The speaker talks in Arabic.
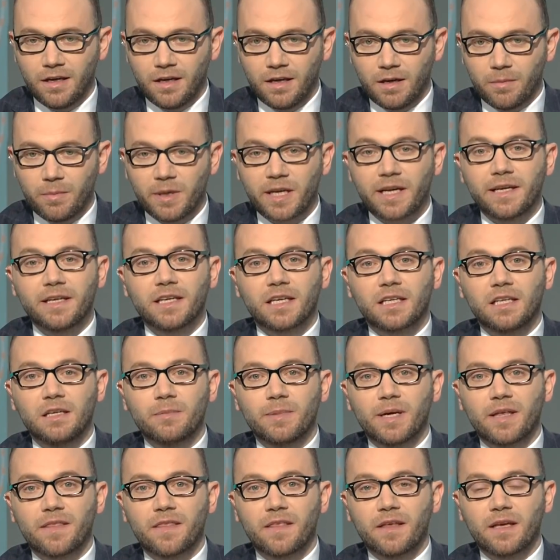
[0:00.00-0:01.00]
برأيك
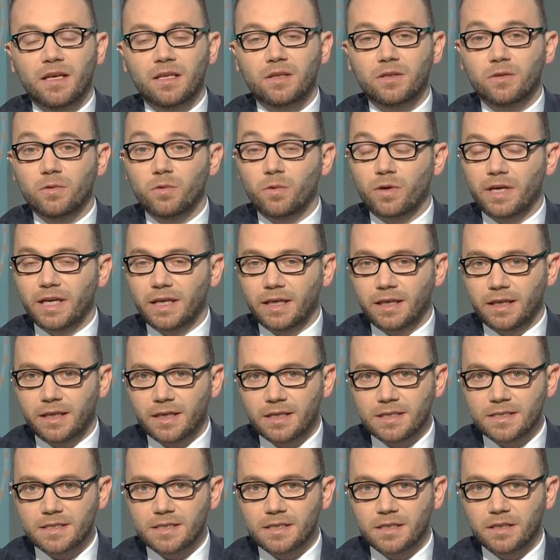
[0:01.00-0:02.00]
لماذا
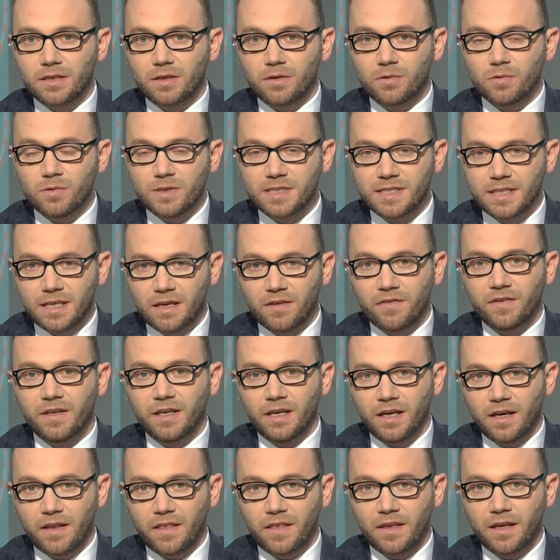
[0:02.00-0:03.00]
تركز روسيا
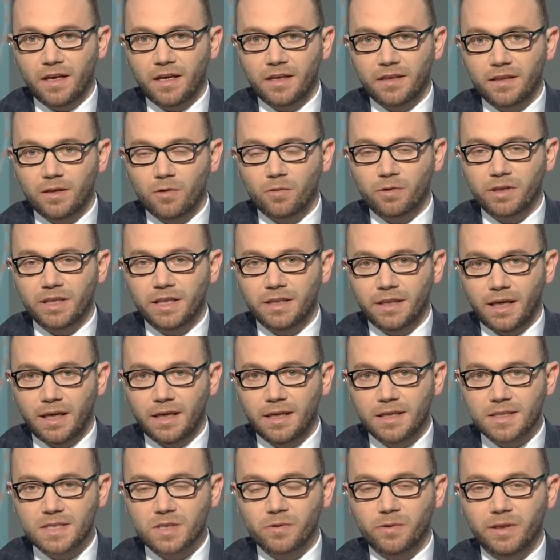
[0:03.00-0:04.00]
في هذا التوقيت
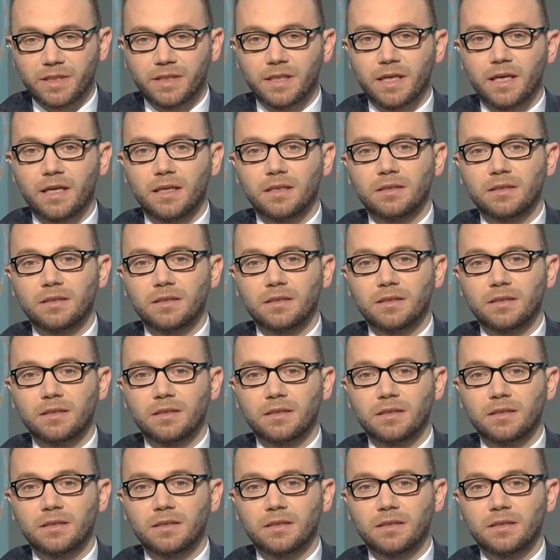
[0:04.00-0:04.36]
على السويداء؟